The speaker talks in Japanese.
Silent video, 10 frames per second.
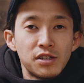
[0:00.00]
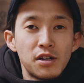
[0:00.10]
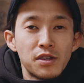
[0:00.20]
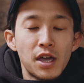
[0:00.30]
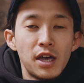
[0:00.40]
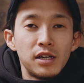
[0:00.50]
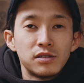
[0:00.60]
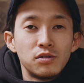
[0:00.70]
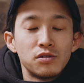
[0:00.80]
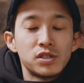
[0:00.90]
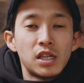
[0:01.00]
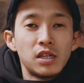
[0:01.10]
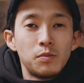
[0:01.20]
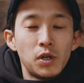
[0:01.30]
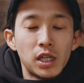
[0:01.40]
ンネルで映像の
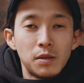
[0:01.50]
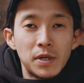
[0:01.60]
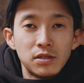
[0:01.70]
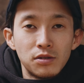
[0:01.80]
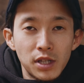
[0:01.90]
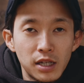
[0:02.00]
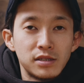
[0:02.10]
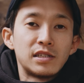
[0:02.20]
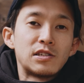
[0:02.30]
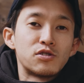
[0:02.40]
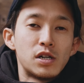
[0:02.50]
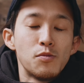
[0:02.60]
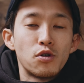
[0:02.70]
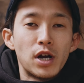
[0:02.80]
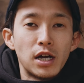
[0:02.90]
チャンネルもやってますので、ぜひそちら
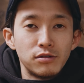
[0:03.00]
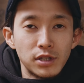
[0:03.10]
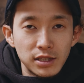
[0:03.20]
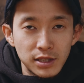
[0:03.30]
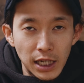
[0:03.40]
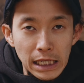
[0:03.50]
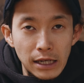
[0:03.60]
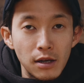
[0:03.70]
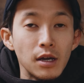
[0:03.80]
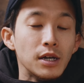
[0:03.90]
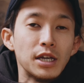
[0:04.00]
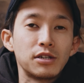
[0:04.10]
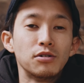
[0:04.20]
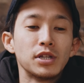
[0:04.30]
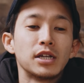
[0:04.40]
もご覧ください。で、
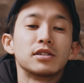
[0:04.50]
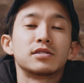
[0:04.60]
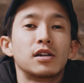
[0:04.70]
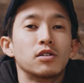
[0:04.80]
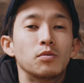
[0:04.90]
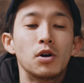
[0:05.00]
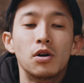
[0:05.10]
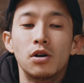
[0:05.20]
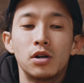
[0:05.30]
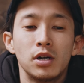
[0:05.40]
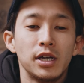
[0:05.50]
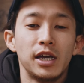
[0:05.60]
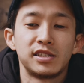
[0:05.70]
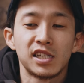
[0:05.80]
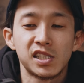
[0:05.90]
今日なんですけれども、
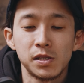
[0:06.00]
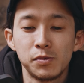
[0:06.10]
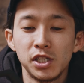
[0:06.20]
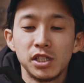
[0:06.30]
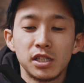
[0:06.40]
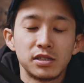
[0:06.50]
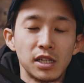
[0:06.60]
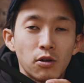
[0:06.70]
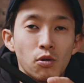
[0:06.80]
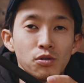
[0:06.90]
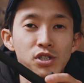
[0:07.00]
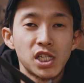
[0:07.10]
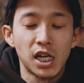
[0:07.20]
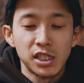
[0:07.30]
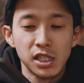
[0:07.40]
えー、久しぶりにですね購入し
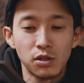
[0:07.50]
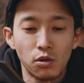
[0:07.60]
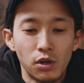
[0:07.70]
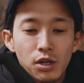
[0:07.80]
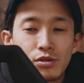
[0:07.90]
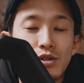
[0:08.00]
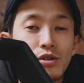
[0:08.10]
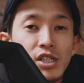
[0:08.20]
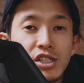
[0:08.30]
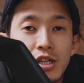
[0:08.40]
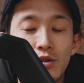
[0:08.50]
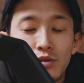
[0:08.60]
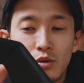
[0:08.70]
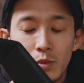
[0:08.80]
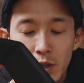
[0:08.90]
たガジェットこれを紹介していこ
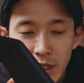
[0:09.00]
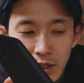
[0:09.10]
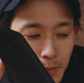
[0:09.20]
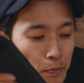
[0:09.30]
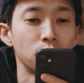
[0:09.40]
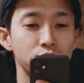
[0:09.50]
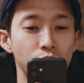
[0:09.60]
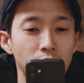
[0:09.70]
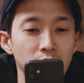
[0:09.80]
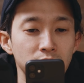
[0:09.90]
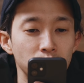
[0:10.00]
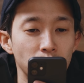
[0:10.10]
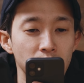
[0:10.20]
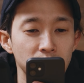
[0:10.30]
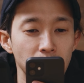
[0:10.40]
うと思います今日紹介するの
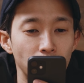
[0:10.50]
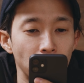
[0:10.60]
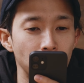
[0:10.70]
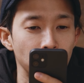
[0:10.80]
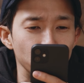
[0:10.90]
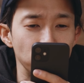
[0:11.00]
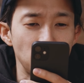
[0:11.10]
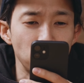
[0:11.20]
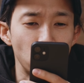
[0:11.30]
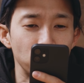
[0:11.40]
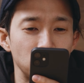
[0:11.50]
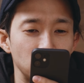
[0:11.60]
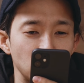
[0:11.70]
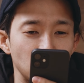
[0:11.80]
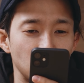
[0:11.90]
がですねこれ梅森